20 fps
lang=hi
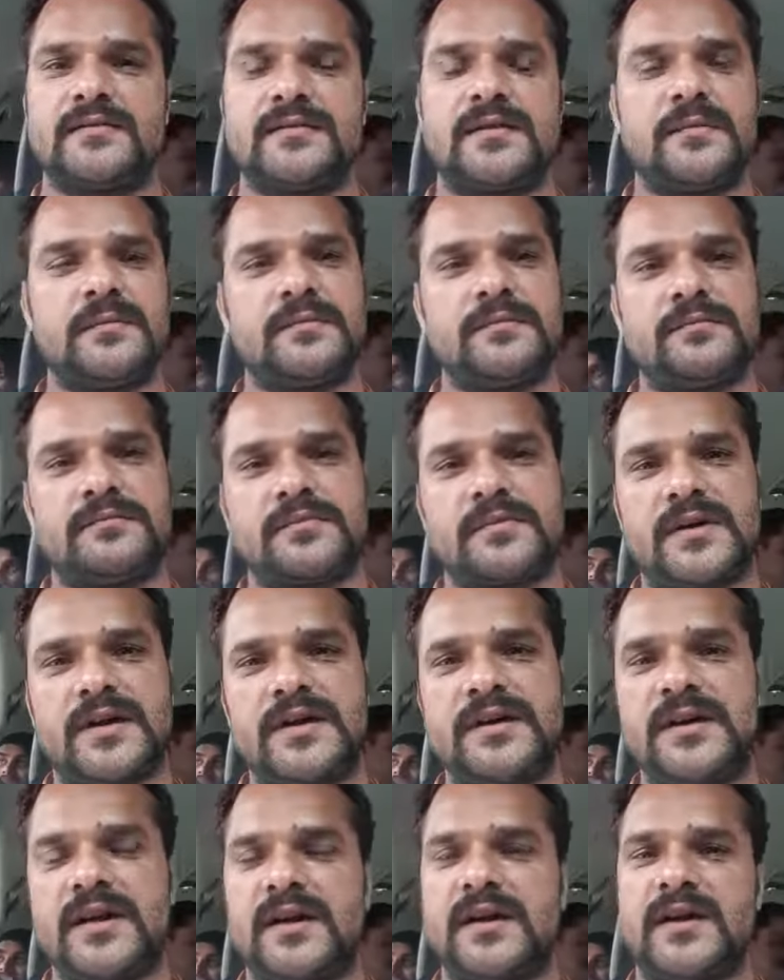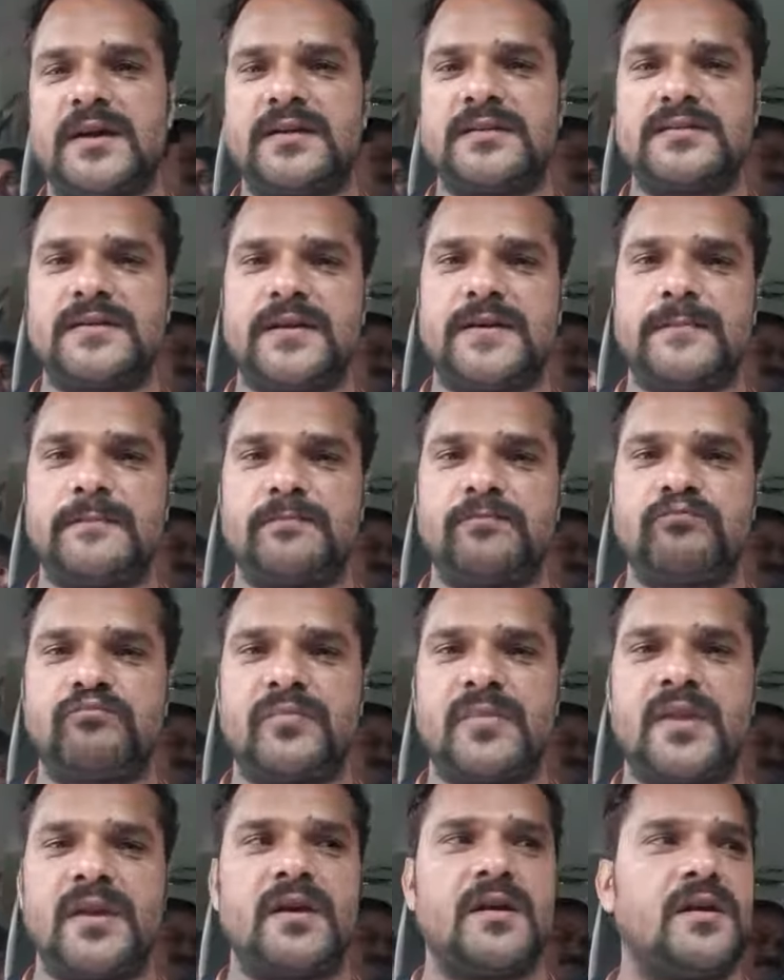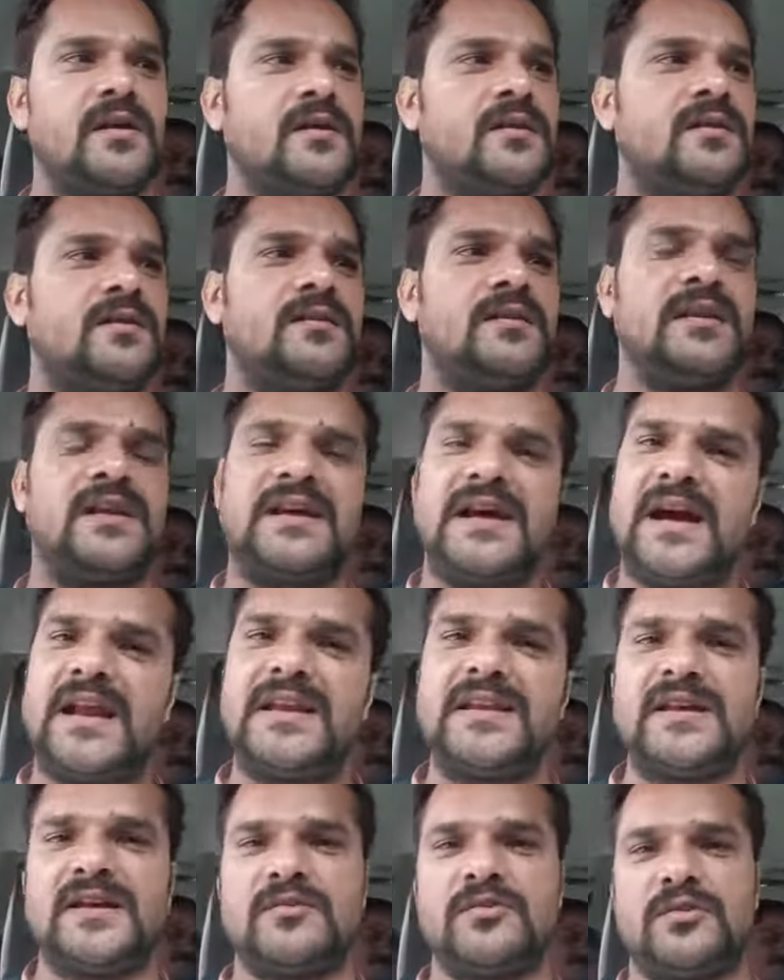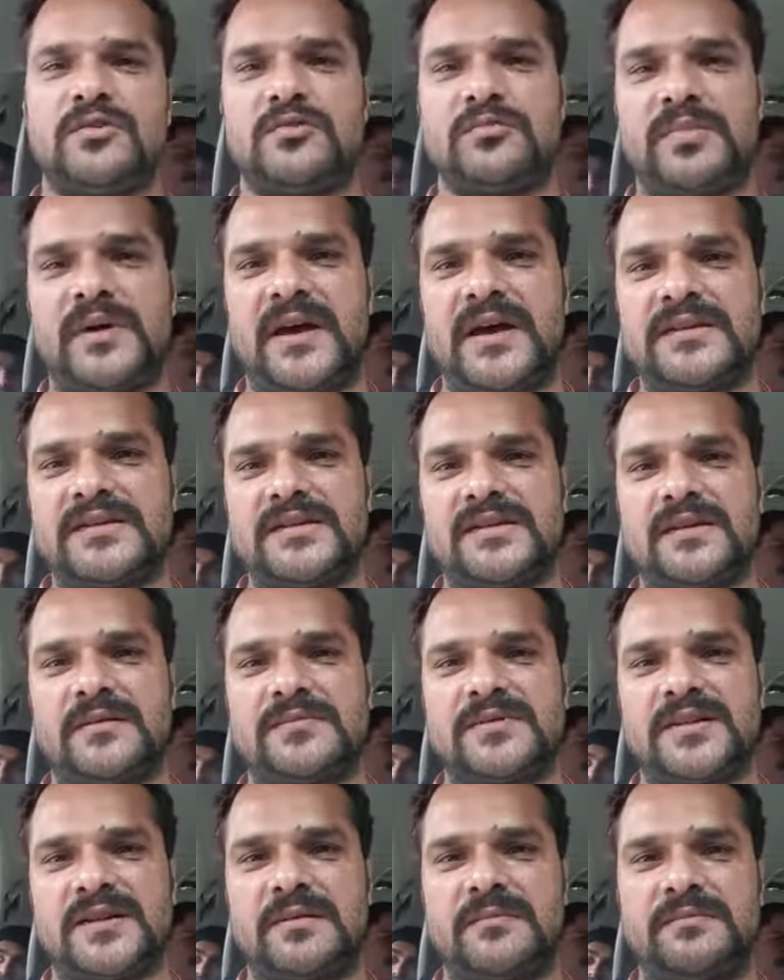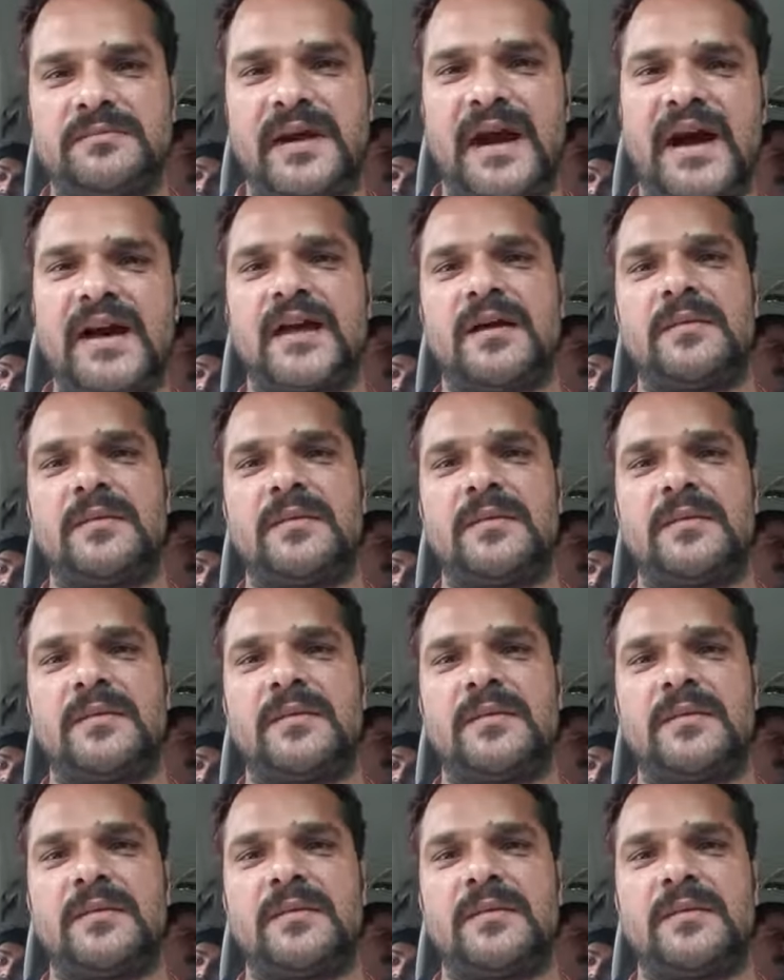सम, कहीं ना कहीं से निकालिए कोई उपाय जो कम से कम बाढ़